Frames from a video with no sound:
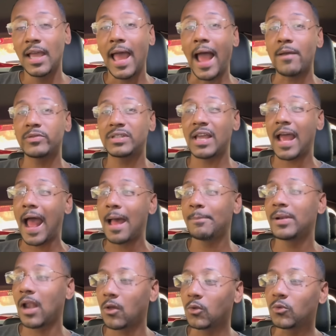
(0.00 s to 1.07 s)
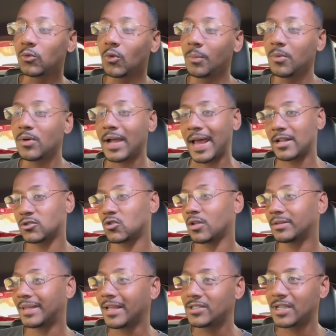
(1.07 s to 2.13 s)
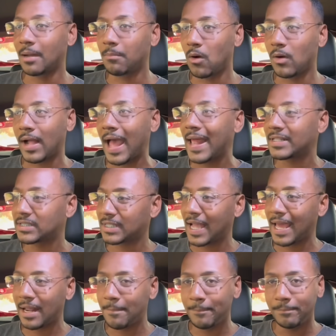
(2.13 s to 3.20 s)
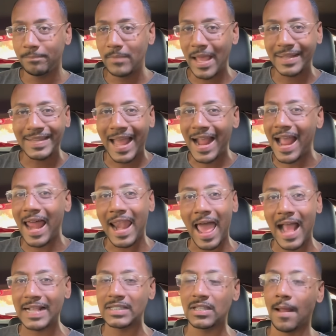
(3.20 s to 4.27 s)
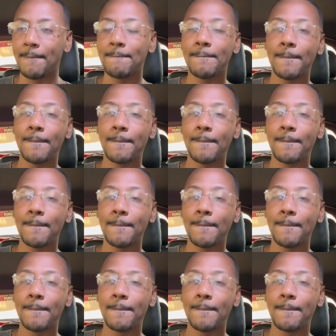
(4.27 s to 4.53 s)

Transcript: Aí você abre lá o YouTube, o cara só tem dia bom. Cara, esse cara é, é da galáxia.